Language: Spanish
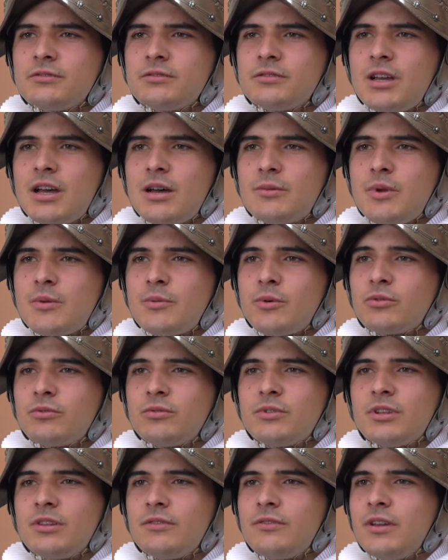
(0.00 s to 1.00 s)
Y
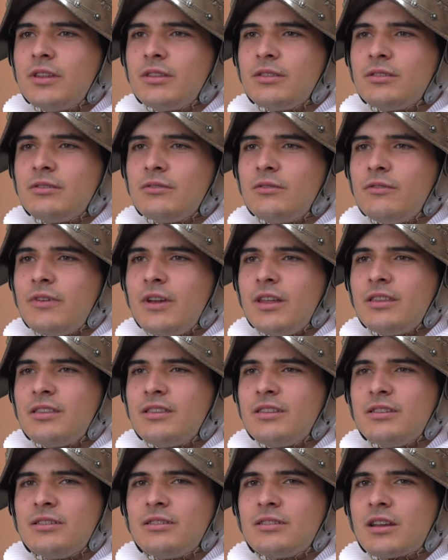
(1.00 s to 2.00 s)
entregamos dos años de
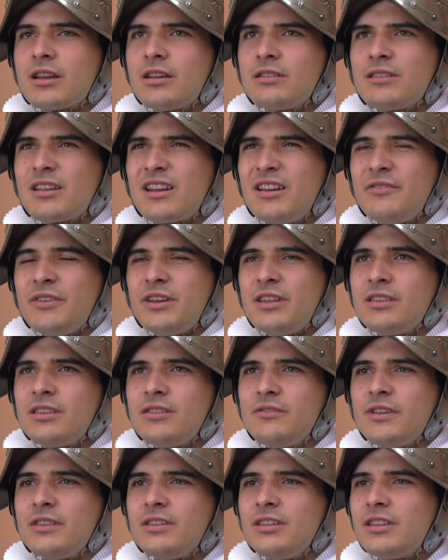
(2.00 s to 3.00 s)
nuestra vida por la
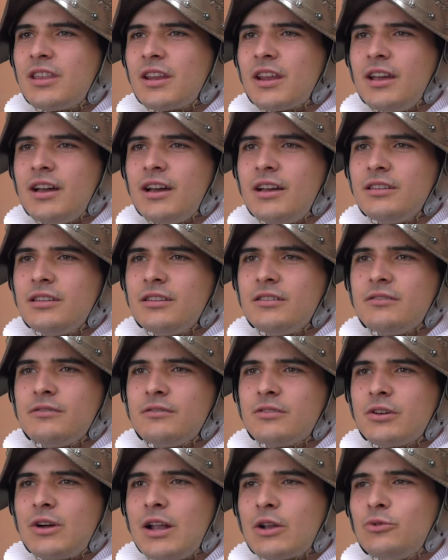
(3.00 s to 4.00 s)
Iglesia y por
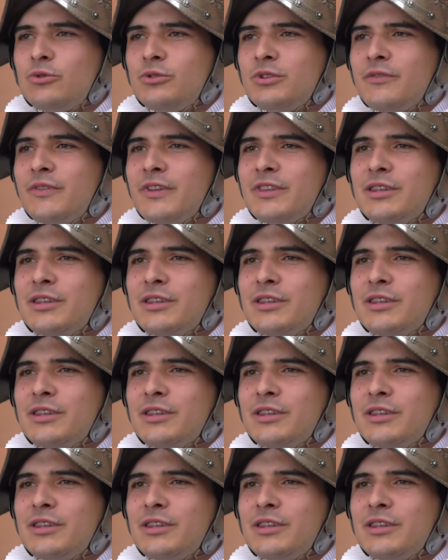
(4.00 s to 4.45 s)
el Papa.